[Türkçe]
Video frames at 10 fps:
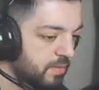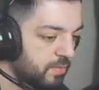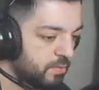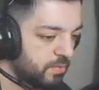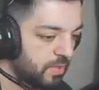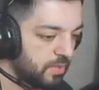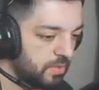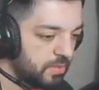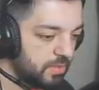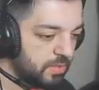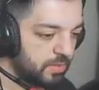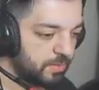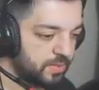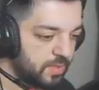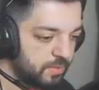Şunu al.
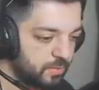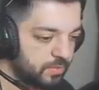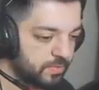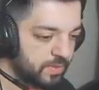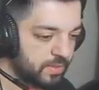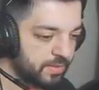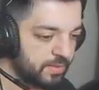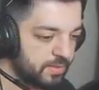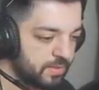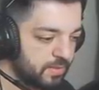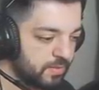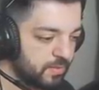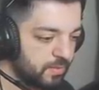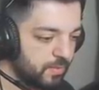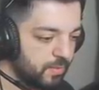Bir de M4 ver kardeş.
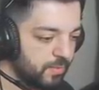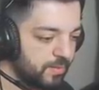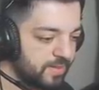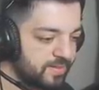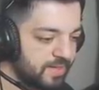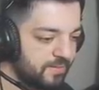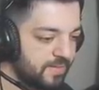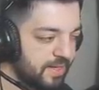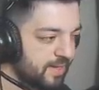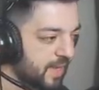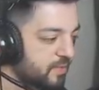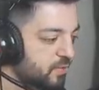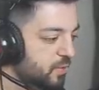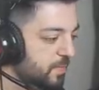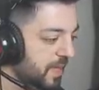Oo bak sen var ya
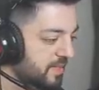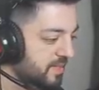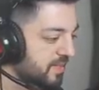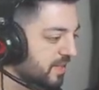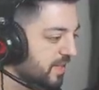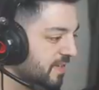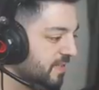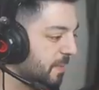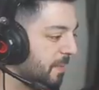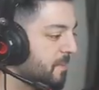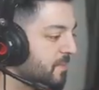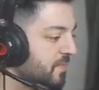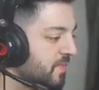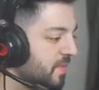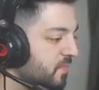süpersin. Tamam.
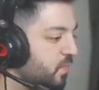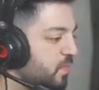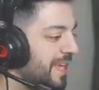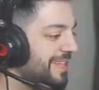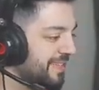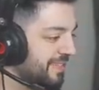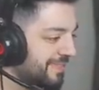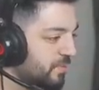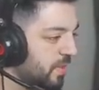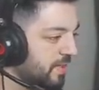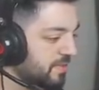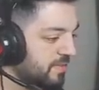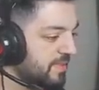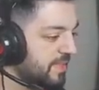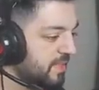Fullendik. Şu an
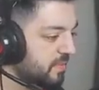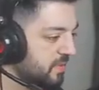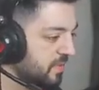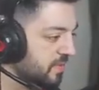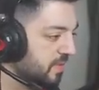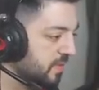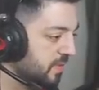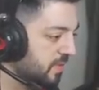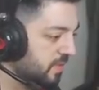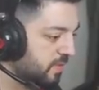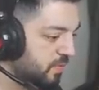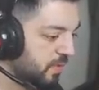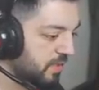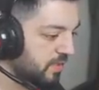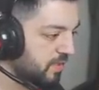yenilmeziz.
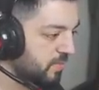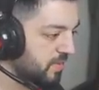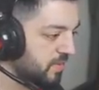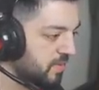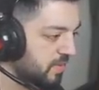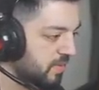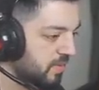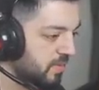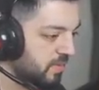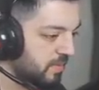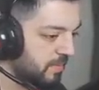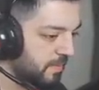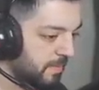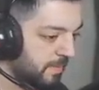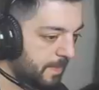Şu an yenilmeziz.
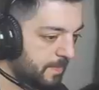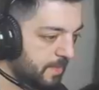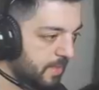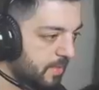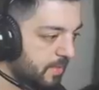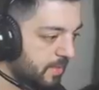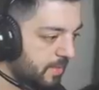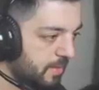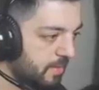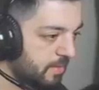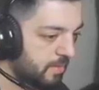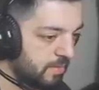Bir dakika.